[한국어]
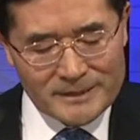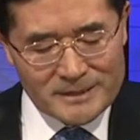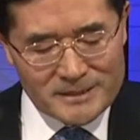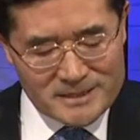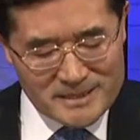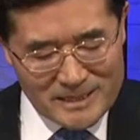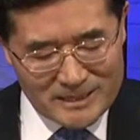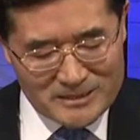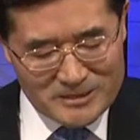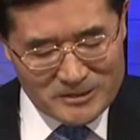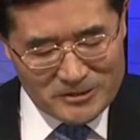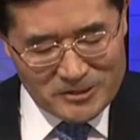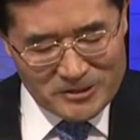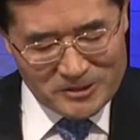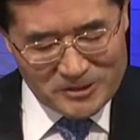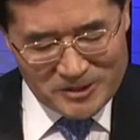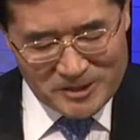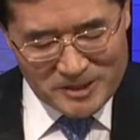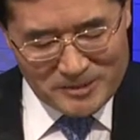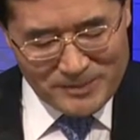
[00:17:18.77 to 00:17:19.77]

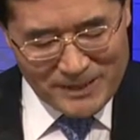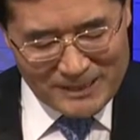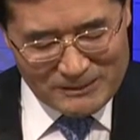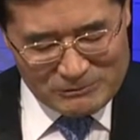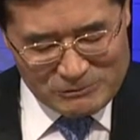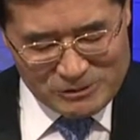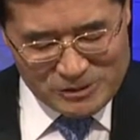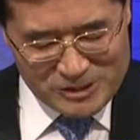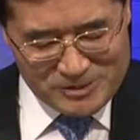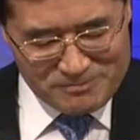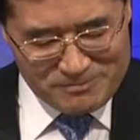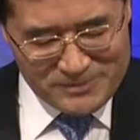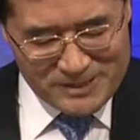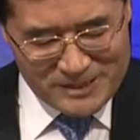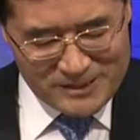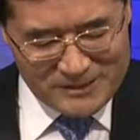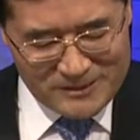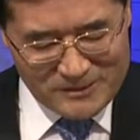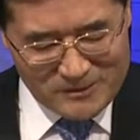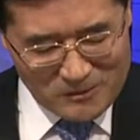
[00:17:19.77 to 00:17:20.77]
신약성경
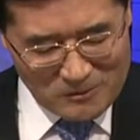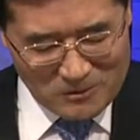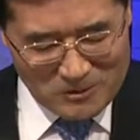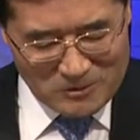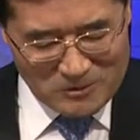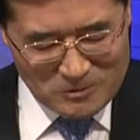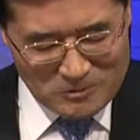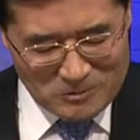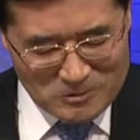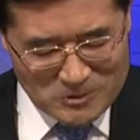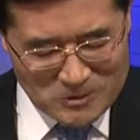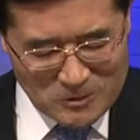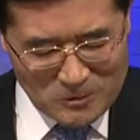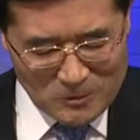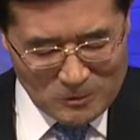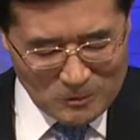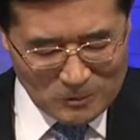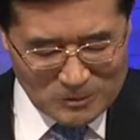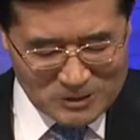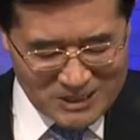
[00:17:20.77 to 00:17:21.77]
290면 고린도서
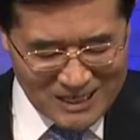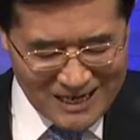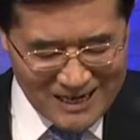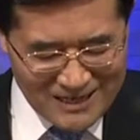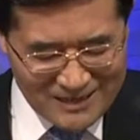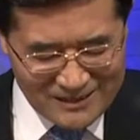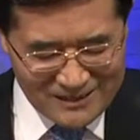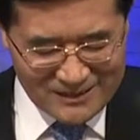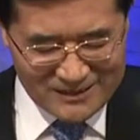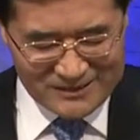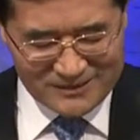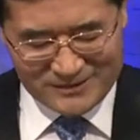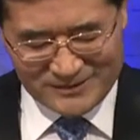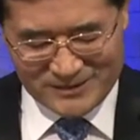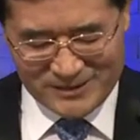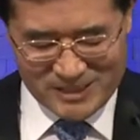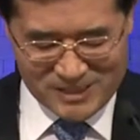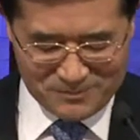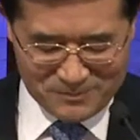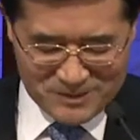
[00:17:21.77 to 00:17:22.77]
5장
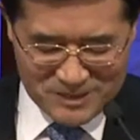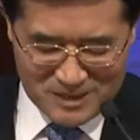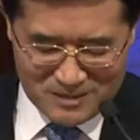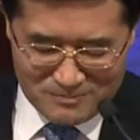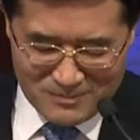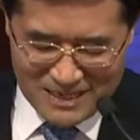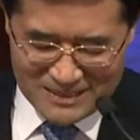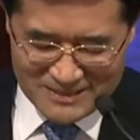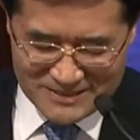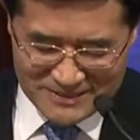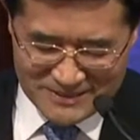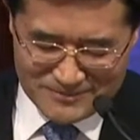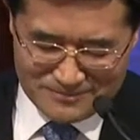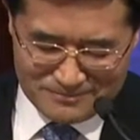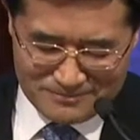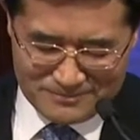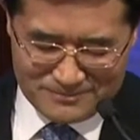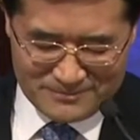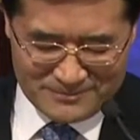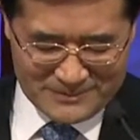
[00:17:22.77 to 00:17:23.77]
10절
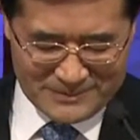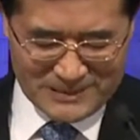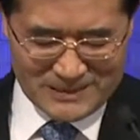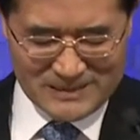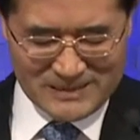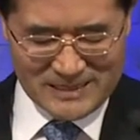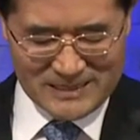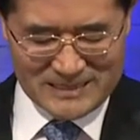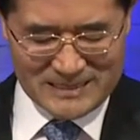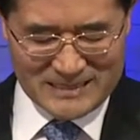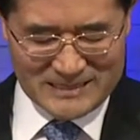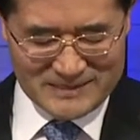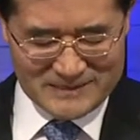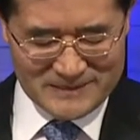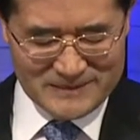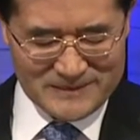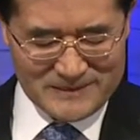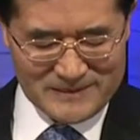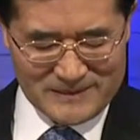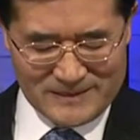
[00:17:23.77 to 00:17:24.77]
말씀
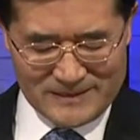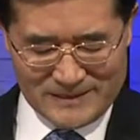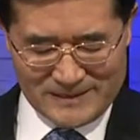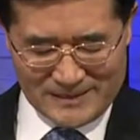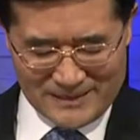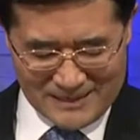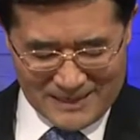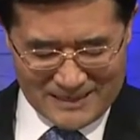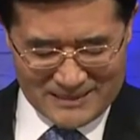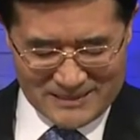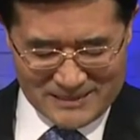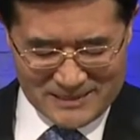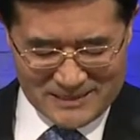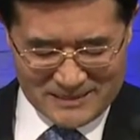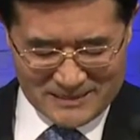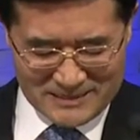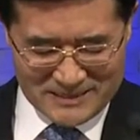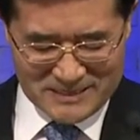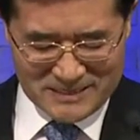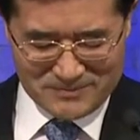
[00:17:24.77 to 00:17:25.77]
찾아서 같이
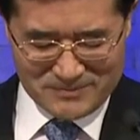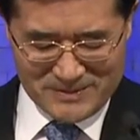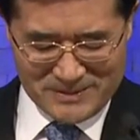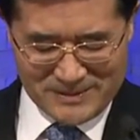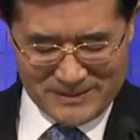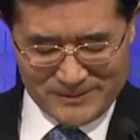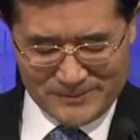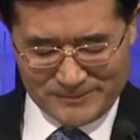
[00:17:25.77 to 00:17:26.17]
읽겠습니다.